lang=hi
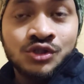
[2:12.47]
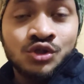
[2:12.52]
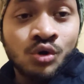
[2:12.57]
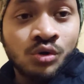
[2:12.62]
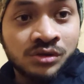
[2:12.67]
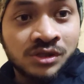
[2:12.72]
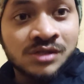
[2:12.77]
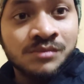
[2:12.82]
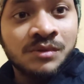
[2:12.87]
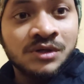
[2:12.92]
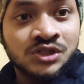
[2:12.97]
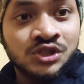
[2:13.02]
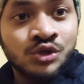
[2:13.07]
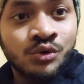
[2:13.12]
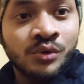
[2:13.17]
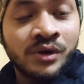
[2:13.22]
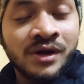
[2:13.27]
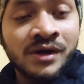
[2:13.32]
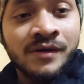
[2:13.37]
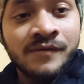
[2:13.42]
चौंतीस
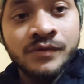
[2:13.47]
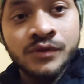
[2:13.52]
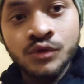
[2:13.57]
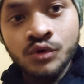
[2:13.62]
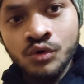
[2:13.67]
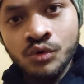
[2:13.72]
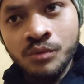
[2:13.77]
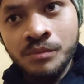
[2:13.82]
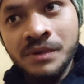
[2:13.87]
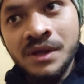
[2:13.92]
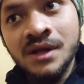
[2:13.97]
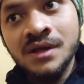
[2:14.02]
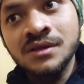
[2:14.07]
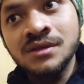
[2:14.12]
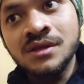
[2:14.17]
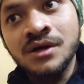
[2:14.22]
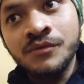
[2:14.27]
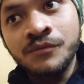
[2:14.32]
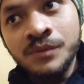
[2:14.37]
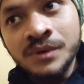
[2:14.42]
बच्चे हुए हैं तो मेरे
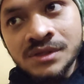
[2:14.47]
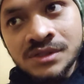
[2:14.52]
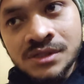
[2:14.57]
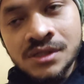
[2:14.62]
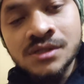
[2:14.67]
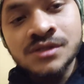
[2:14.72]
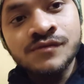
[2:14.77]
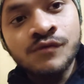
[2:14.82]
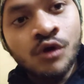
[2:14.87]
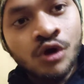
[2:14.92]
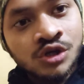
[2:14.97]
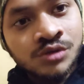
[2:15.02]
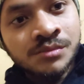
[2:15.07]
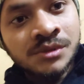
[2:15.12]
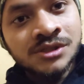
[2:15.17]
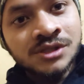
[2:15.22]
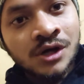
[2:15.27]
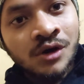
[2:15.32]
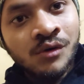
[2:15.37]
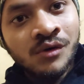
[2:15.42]
द विस्टियंस ब्लॉग्स
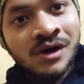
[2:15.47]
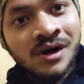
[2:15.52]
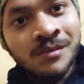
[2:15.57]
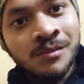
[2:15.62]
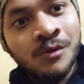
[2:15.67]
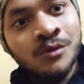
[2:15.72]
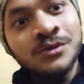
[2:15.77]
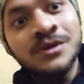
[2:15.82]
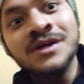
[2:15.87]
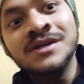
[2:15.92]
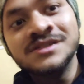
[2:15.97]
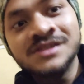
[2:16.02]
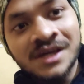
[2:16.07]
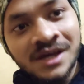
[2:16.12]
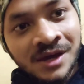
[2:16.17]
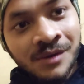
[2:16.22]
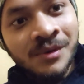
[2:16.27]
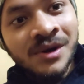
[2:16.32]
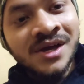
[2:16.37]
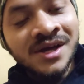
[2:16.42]
में जाओ आपको दिख
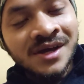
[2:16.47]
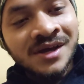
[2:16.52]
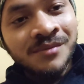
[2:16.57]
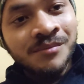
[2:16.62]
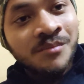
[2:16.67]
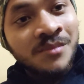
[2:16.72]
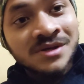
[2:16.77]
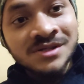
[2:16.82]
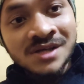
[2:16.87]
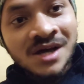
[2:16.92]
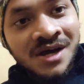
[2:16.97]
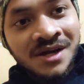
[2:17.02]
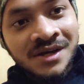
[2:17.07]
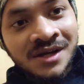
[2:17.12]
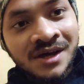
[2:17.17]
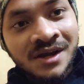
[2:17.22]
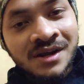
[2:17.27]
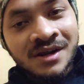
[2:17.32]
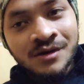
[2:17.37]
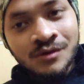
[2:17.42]
जाएंगे भाई मजाक
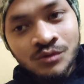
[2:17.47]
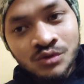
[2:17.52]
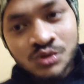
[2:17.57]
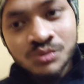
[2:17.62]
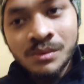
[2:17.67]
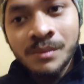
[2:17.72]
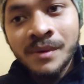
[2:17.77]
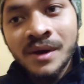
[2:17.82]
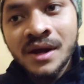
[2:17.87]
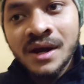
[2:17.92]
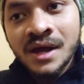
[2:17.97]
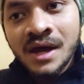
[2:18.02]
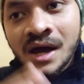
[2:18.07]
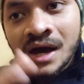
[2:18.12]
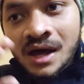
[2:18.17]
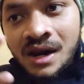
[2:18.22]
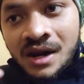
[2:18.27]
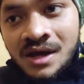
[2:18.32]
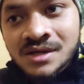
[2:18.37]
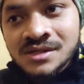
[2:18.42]
नहीं कर रहा उसमें मैंने
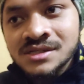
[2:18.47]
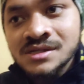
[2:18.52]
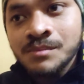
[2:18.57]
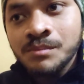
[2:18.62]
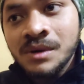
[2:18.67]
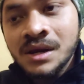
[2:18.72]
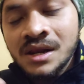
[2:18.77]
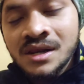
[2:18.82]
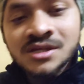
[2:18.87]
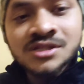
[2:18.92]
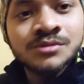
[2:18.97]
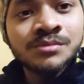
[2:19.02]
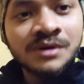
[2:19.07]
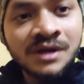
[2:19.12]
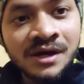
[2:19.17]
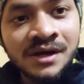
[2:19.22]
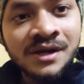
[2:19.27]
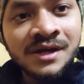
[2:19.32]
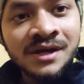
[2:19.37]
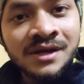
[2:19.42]
अलग से प्लेलिस्ट
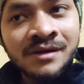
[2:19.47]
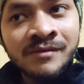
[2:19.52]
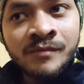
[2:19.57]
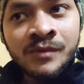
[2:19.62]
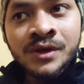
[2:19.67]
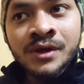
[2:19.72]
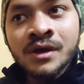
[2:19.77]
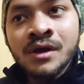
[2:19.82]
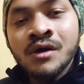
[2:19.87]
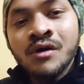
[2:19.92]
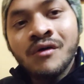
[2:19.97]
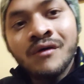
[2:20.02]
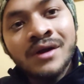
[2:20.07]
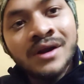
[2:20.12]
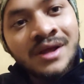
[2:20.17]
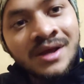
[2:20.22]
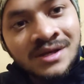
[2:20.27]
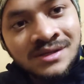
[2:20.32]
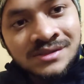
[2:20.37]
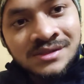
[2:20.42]
बना रही है
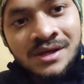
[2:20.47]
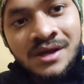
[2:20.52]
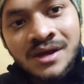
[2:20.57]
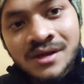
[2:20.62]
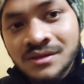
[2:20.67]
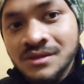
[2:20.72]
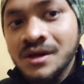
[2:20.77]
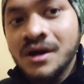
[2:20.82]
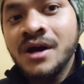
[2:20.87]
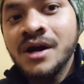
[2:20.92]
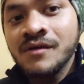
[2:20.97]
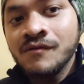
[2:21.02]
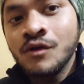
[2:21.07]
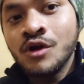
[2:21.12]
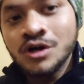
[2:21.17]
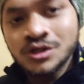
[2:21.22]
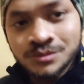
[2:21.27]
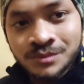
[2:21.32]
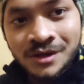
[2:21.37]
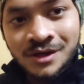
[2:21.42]
और एक से एक तगड़े
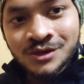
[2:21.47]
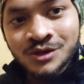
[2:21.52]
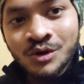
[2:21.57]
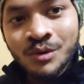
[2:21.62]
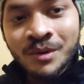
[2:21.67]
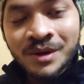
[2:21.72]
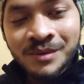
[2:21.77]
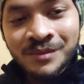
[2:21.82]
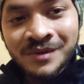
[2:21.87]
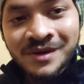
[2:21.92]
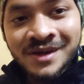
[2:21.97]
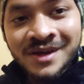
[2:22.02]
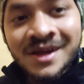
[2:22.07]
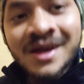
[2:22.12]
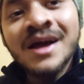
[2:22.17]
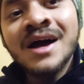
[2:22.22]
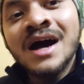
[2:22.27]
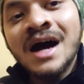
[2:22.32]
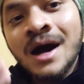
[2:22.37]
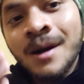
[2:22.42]
ब्लॉग्स बनाता हूँ भाई मैं
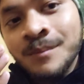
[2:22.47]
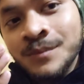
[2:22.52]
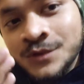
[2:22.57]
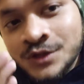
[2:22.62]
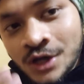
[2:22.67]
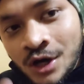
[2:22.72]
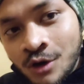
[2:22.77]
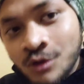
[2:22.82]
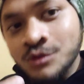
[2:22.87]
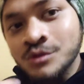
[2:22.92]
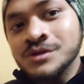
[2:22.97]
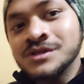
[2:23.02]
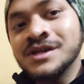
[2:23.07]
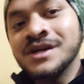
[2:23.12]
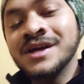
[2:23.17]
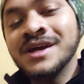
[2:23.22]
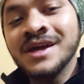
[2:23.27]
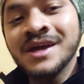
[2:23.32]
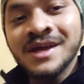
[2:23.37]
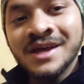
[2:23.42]
आप जाओ तो
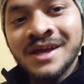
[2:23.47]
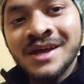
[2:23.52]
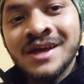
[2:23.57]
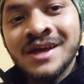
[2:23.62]
सही